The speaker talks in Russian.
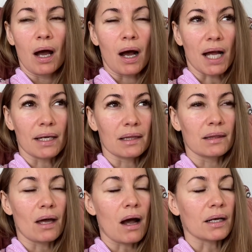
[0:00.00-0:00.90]
а я
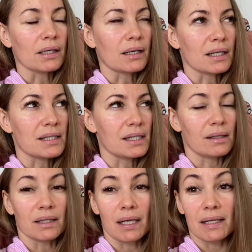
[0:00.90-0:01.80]
так не
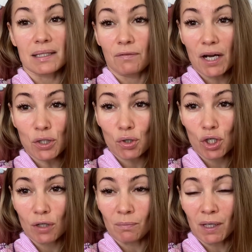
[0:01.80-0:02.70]
хотела не одевать
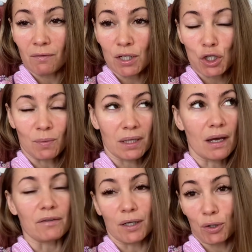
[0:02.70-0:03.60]
чужие мне вещи, мне
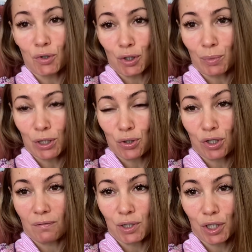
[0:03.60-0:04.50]
нафиг не нужны были
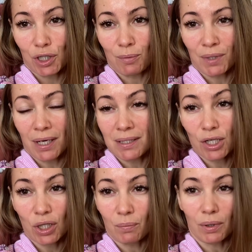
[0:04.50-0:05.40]
чужие вещи, хотя мне
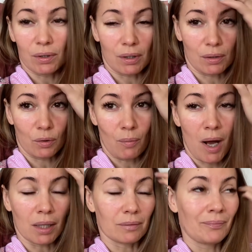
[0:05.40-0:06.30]
одежды было, ну,
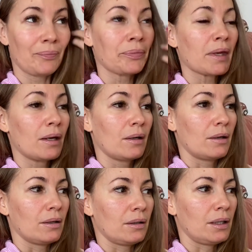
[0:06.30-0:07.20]
мало.
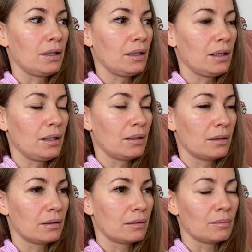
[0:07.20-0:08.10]

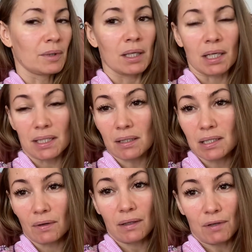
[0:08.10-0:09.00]
И мне не хотелось
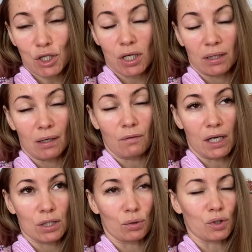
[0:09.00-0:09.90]
свои вещи
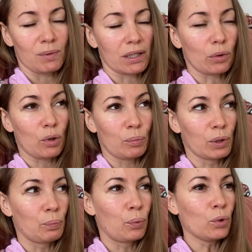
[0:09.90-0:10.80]
отдавать. То есть мне такой
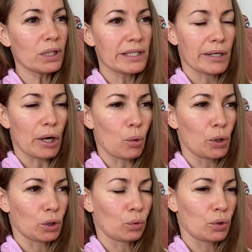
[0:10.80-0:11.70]
был пунктик
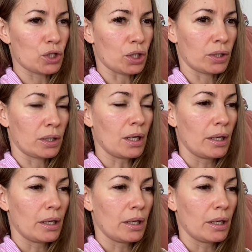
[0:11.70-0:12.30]
какой-то очень